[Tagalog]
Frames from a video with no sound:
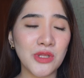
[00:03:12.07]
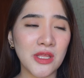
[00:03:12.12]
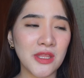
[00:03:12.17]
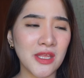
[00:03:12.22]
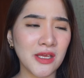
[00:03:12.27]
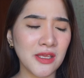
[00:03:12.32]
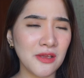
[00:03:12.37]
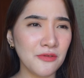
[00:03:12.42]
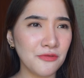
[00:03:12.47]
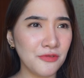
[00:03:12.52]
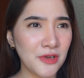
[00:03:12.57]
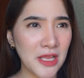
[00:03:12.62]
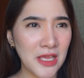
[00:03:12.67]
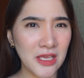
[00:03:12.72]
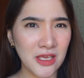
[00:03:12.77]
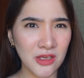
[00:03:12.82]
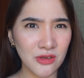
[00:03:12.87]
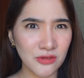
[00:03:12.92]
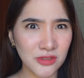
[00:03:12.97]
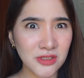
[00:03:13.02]
na naging
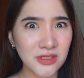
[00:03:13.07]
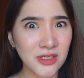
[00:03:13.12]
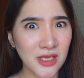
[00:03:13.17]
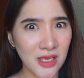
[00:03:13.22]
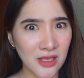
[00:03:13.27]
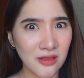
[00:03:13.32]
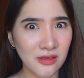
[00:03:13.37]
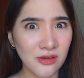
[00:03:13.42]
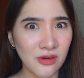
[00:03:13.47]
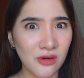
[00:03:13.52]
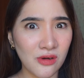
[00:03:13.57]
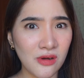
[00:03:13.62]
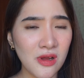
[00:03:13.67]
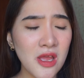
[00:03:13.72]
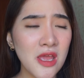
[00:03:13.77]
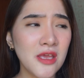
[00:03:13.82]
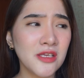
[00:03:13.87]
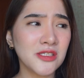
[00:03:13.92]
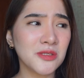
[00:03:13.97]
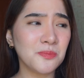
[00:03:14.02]
flaky yung skin ko,
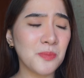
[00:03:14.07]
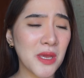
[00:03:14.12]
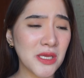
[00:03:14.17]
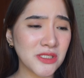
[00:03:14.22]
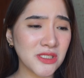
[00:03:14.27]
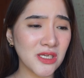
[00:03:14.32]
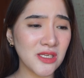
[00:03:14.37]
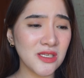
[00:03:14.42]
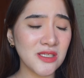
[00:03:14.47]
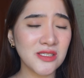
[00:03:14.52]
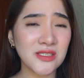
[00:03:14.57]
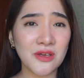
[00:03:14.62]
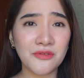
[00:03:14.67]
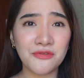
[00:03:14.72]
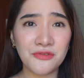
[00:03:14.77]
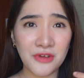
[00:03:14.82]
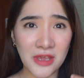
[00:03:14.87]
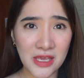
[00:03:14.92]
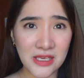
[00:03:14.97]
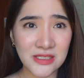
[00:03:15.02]
especially sa
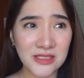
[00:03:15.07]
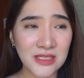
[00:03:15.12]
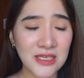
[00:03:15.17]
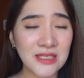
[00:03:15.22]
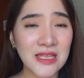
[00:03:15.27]
face.